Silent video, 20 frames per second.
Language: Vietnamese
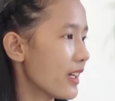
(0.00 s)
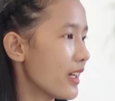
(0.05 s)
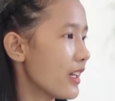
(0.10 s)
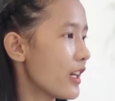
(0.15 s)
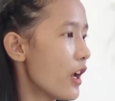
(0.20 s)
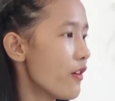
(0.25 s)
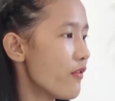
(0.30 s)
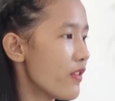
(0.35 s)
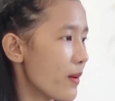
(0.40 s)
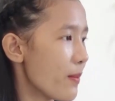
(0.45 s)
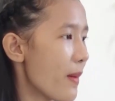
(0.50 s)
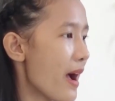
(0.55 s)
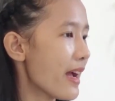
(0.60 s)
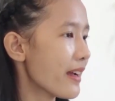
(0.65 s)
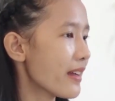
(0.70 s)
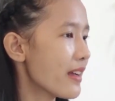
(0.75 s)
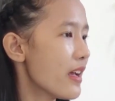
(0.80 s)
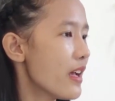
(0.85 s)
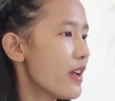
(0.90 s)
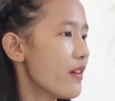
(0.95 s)
khi nói về
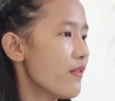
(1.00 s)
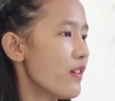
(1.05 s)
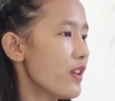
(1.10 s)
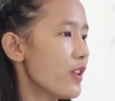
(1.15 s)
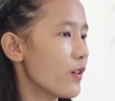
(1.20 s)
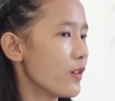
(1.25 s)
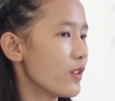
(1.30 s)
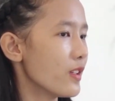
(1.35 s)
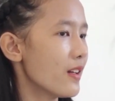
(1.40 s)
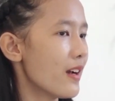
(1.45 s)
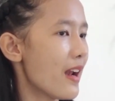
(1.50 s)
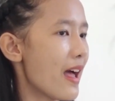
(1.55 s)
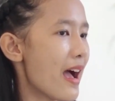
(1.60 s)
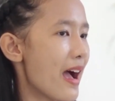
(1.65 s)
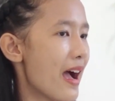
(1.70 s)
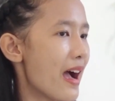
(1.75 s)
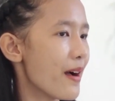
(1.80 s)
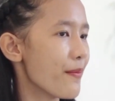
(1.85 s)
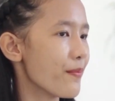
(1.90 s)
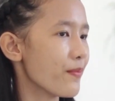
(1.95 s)
bác ví dụ như
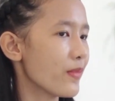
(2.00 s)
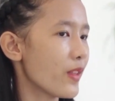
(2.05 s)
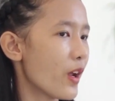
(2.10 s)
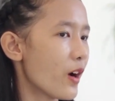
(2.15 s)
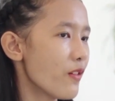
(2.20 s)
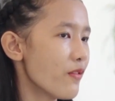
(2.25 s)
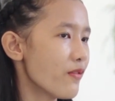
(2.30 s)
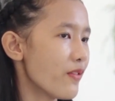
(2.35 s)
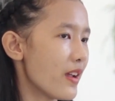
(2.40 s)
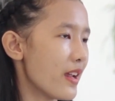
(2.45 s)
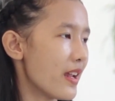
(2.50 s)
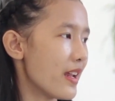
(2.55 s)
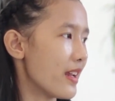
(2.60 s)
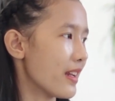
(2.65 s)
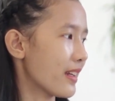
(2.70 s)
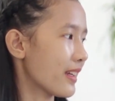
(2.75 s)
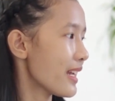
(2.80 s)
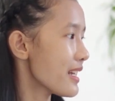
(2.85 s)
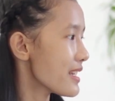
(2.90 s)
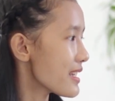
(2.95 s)
là nói
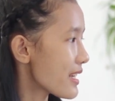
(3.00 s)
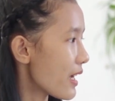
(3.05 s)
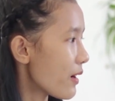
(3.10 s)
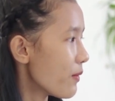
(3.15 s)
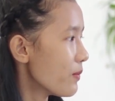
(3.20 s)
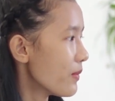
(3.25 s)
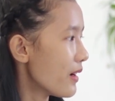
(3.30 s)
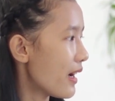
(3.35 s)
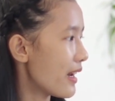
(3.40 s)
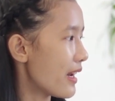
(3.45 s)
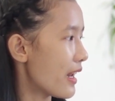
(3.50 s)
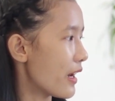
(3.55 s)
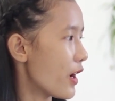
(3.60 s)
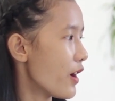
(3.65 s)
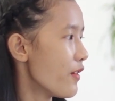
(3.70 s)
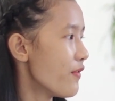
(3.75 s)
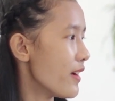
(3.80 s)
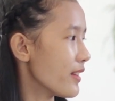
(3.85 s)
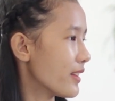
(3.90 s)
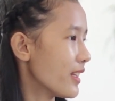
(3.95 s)
về cách sống hay là
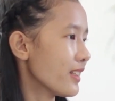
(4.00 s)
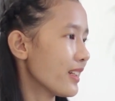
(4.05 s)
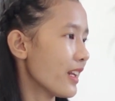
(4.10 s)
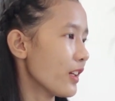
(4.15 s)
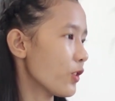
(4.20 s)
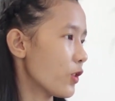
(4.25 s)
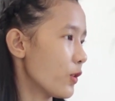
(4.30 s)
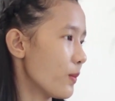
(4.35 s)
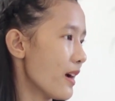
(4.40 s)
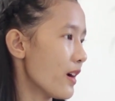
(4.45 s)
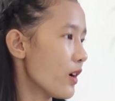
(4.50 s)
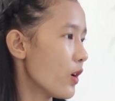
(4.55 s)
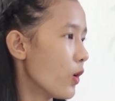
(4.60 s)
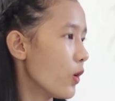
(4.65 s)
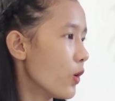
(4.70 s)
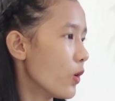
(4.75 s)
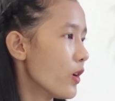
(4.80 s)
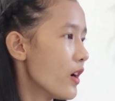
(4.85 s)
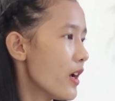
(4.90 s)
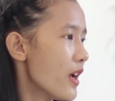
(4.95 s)
nói về tính cách của bác
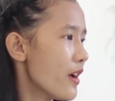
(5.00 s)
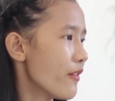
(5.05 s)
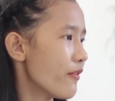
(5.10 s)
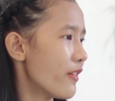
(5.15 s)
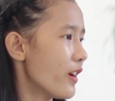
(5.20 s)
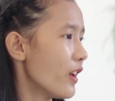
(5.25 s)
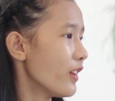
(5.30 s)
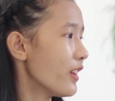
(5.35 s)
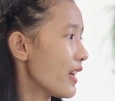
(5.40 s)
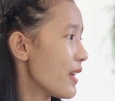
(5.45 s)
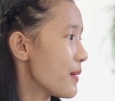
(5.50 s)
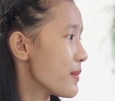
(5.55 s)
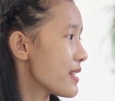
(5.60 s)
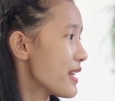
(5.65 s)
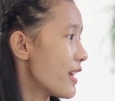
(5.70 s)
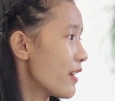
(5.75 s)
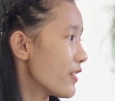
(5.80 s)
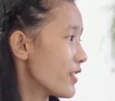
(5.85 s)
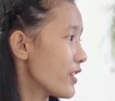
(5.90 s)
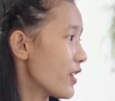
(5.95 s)
hồ phải nói thật làm
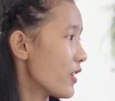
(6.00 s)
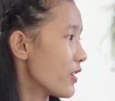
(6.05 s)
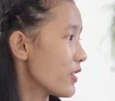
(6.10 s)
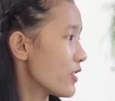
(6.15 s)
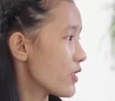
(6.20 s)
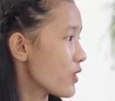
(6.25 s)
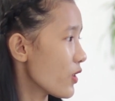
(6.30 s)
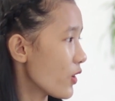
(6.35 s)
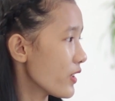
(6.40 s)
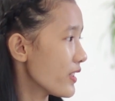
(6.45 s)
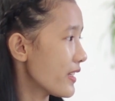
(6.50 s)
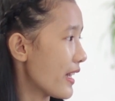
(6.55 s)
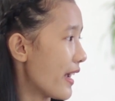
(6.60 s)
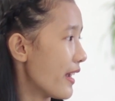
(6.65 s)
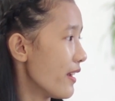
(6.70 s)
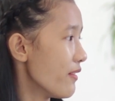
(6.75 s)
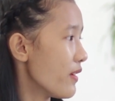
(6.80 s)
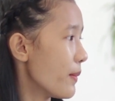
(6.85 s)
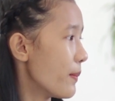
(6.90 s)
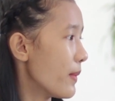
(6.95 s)
sao cho trôi
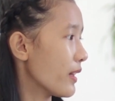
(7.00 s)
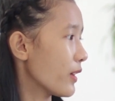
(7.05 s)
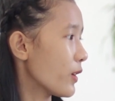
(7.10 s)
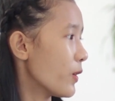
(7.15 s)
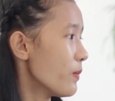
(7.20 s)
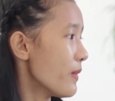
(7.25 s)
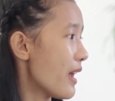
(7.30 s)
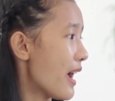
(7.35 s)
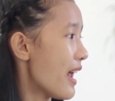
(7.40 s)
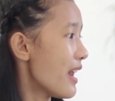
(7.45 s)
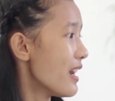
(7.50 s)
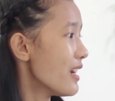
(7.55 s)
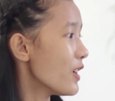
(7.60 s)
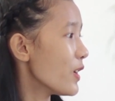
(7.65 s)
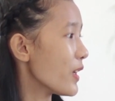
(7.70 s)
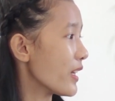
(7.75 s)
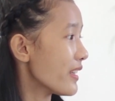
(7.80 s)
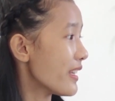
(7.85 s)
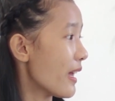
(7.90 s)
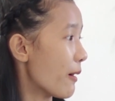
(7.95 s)
chảy và mình cũng đã
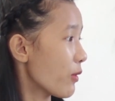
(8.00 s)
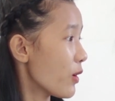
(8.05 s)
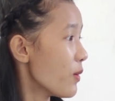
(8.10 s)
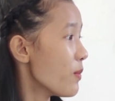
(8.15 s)
luyện giọng